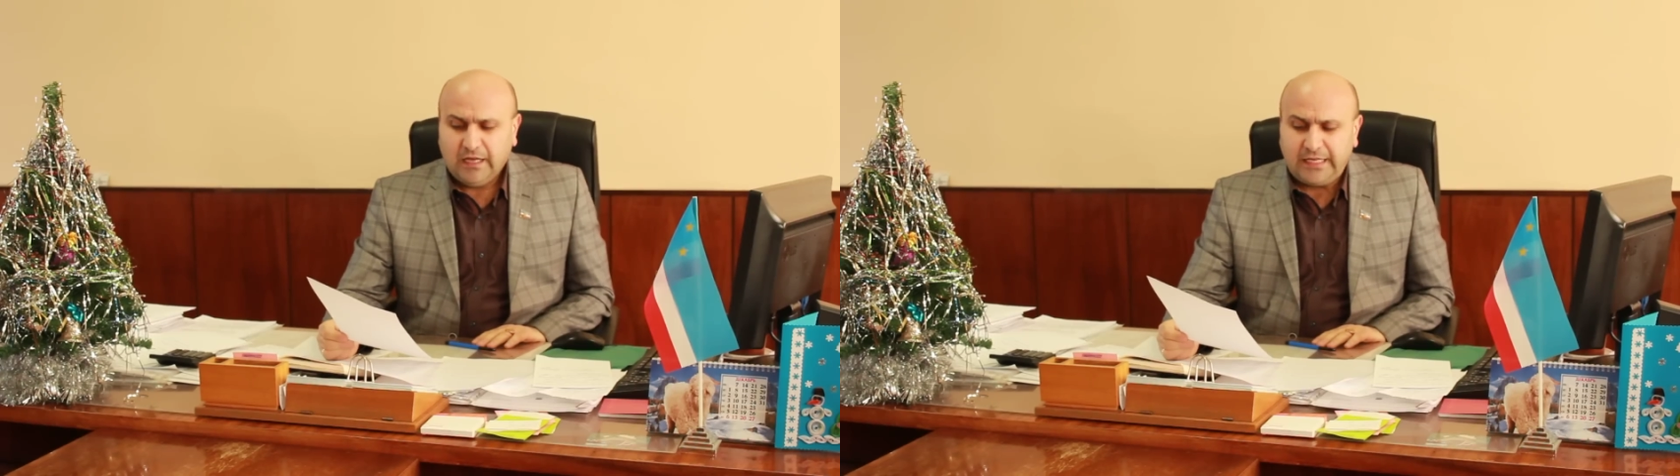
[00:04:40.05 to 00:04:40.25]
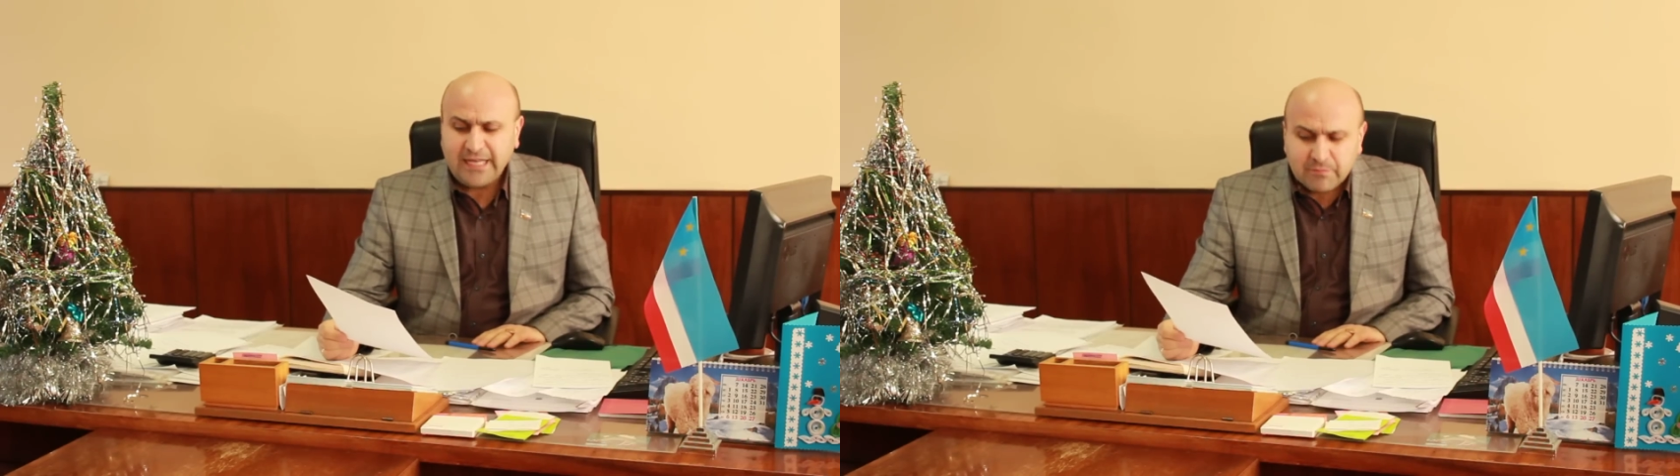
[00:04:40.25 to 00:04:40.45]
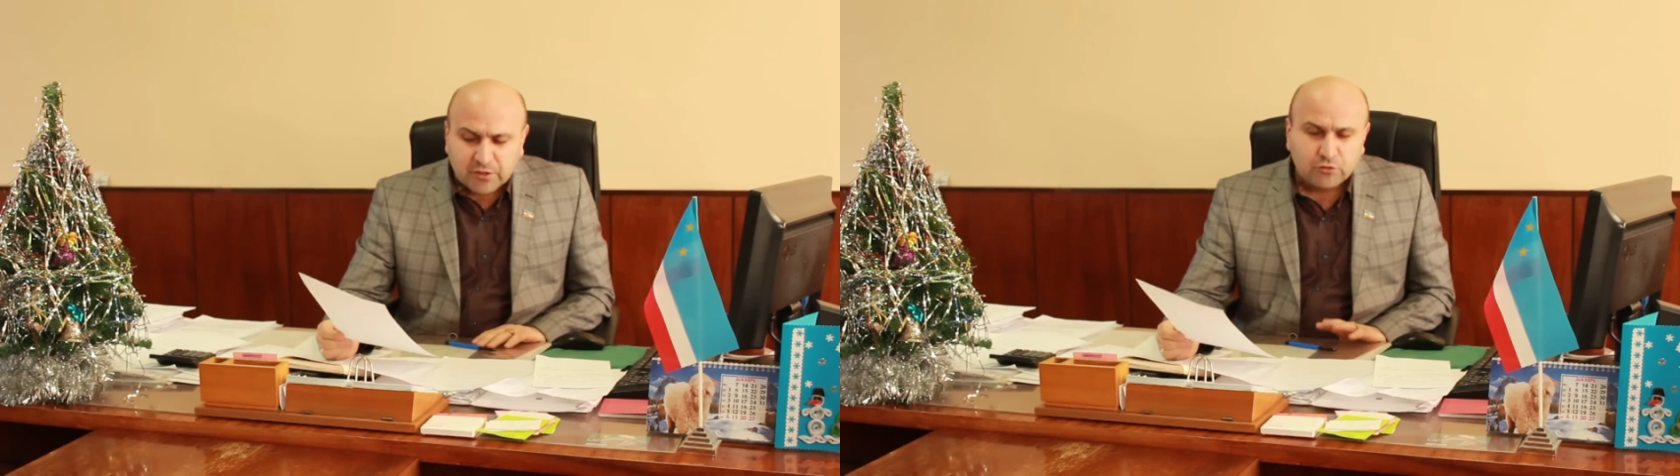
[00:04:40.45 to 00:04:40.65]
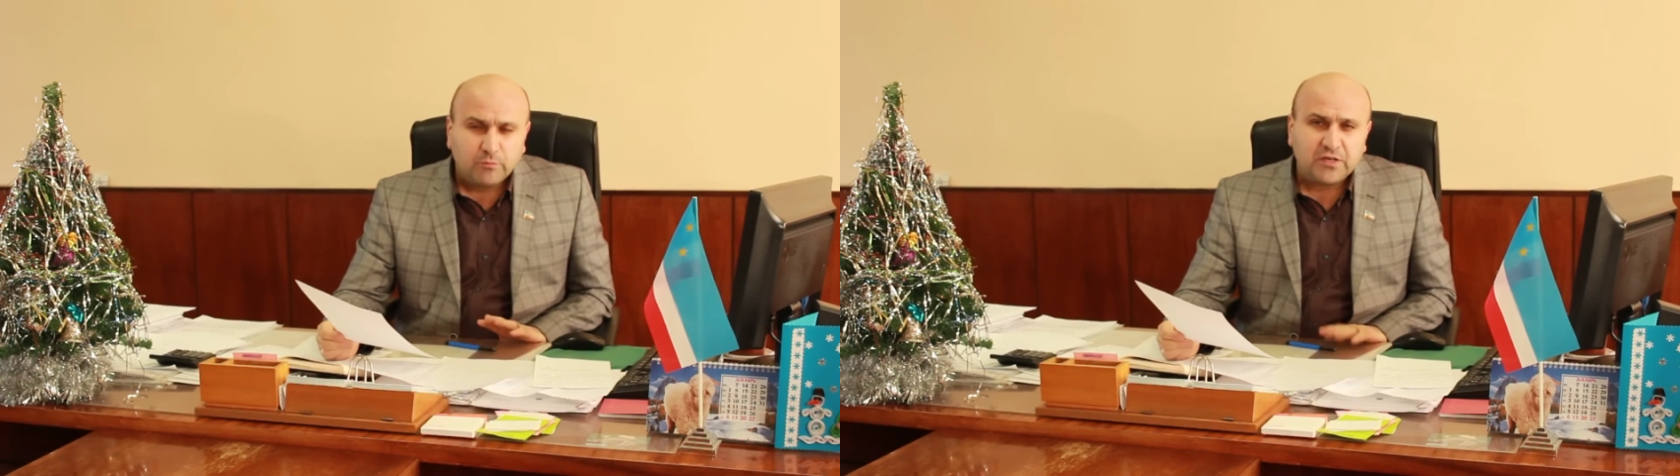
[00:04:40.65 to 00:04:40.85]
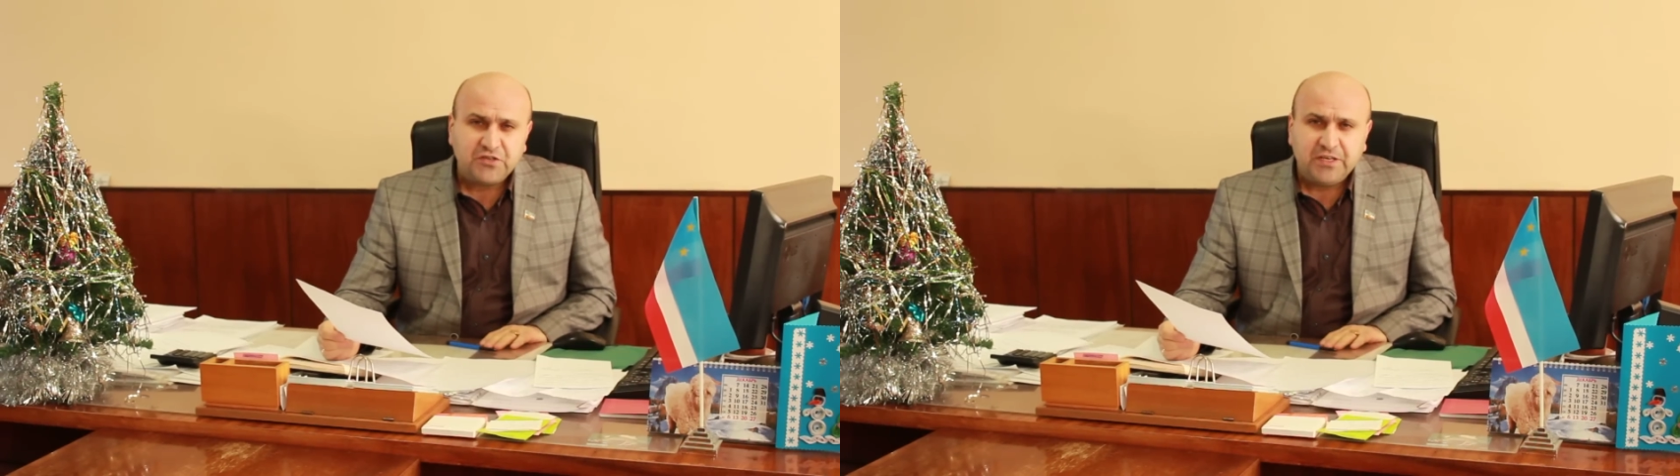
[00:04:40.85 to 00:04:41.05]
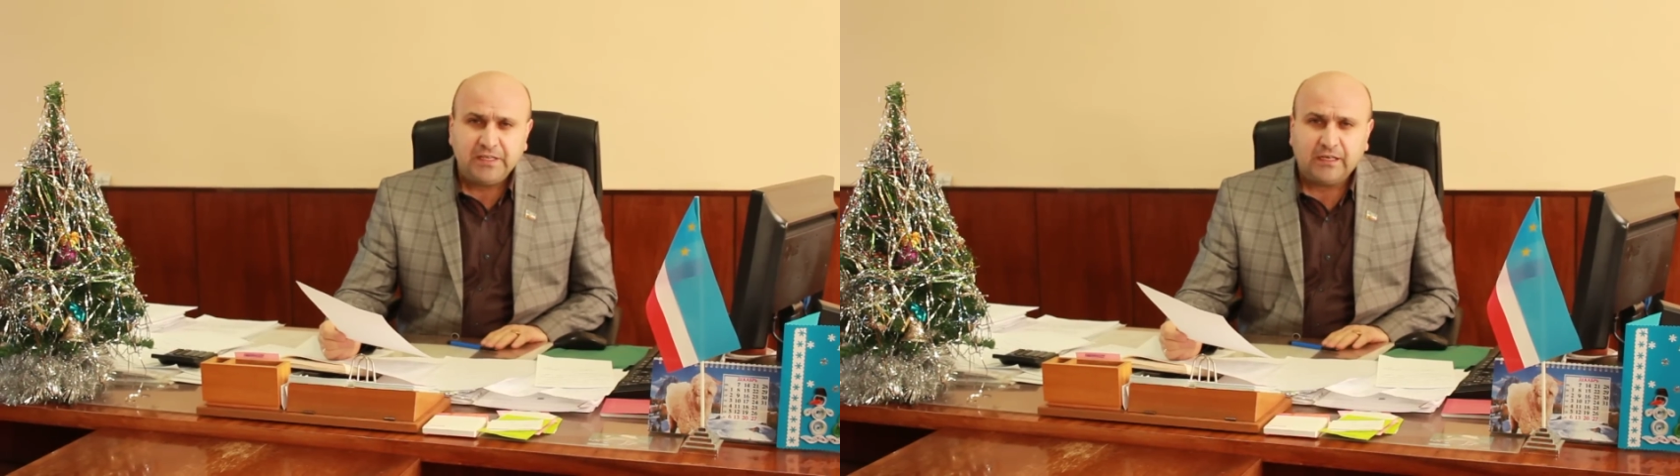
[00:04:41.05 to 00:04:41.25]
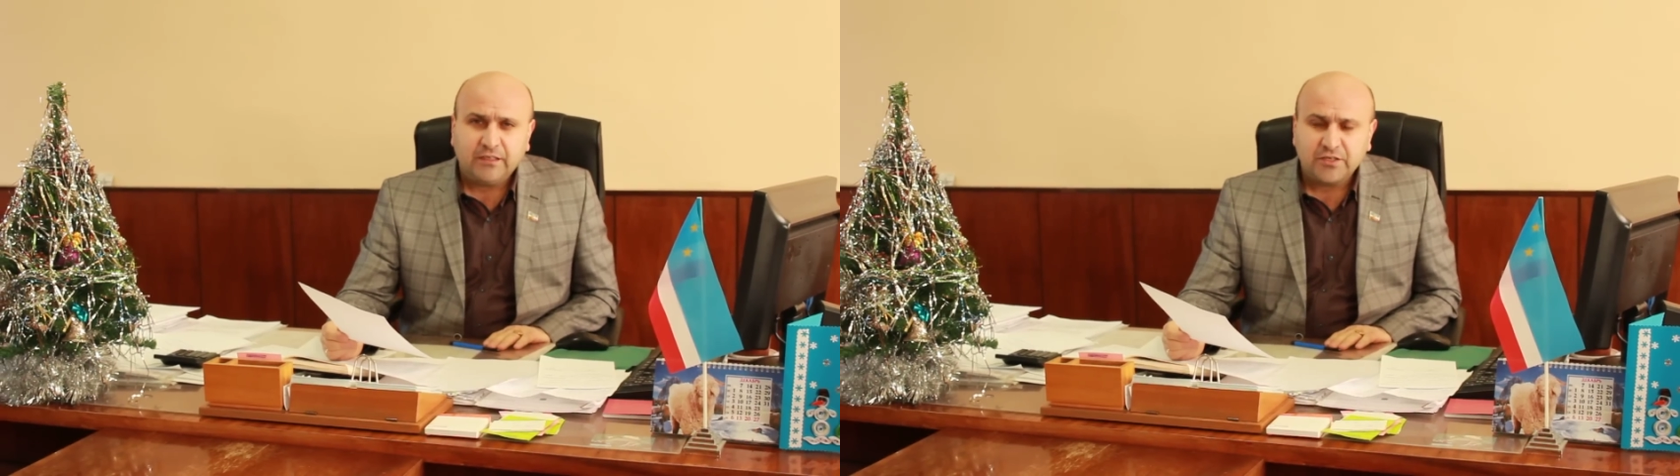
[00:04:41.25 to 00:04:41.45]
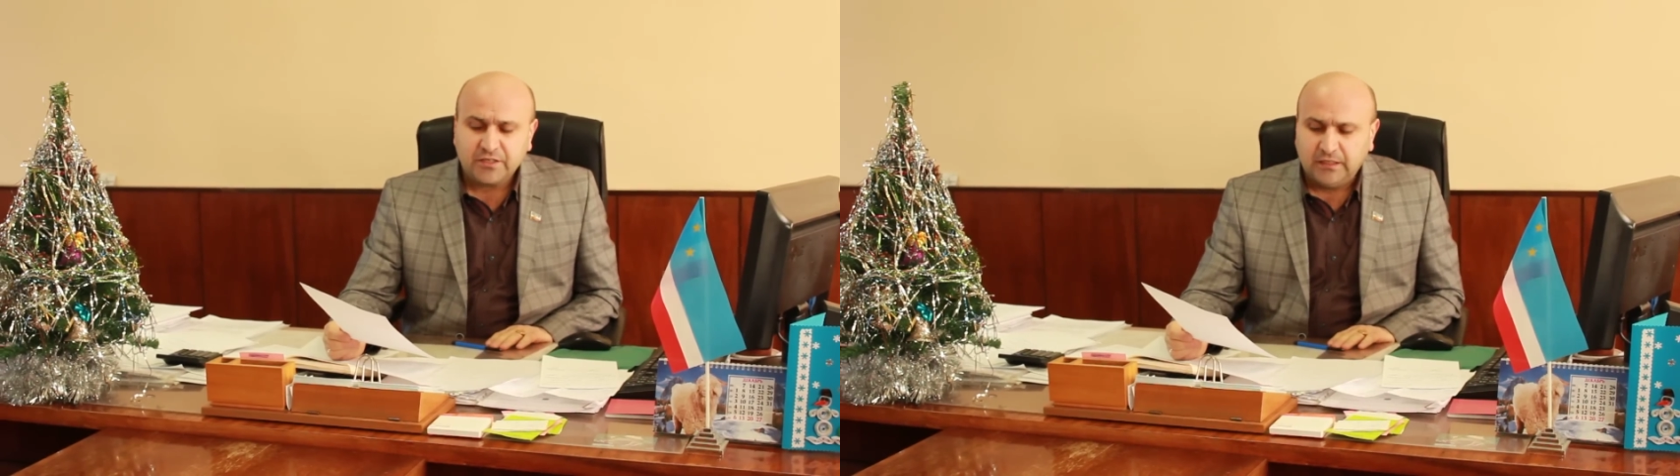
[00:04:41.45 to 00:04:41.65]
Я прошу прощения,
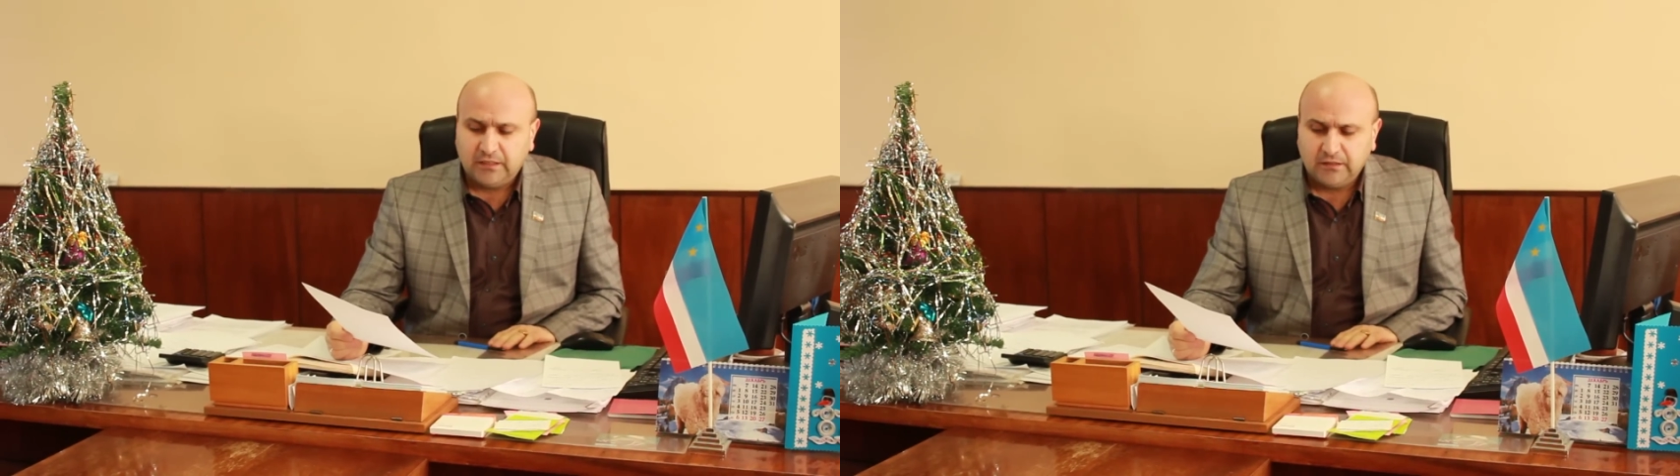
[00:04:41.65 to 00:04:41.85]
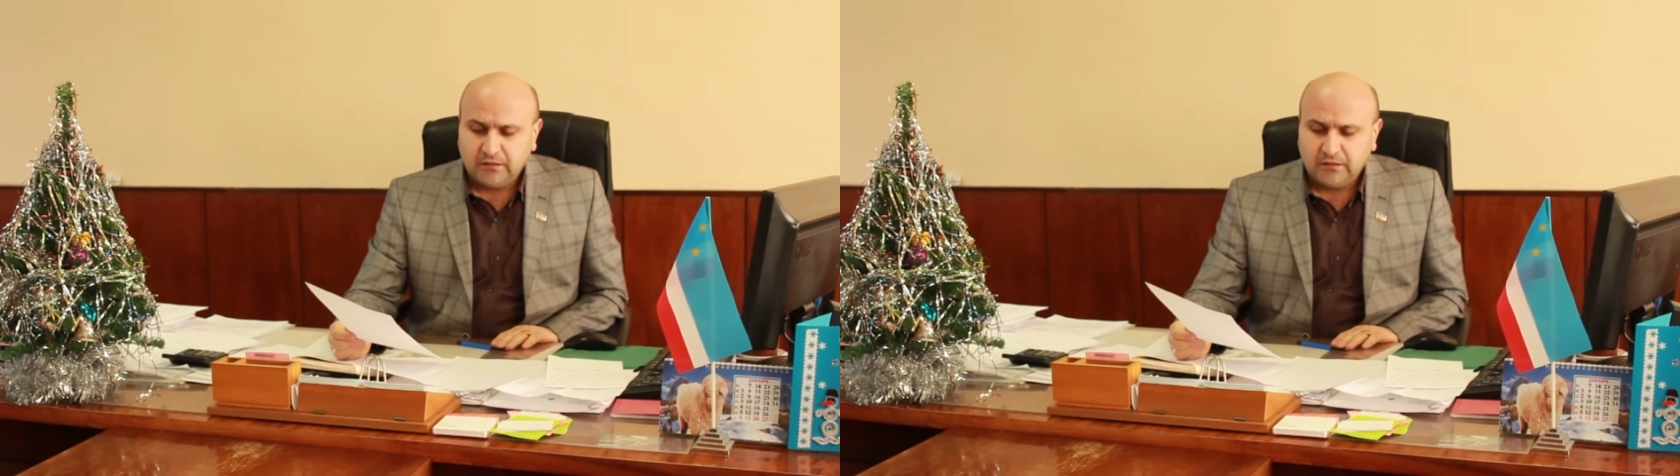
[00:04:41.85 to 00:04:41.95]
конечно,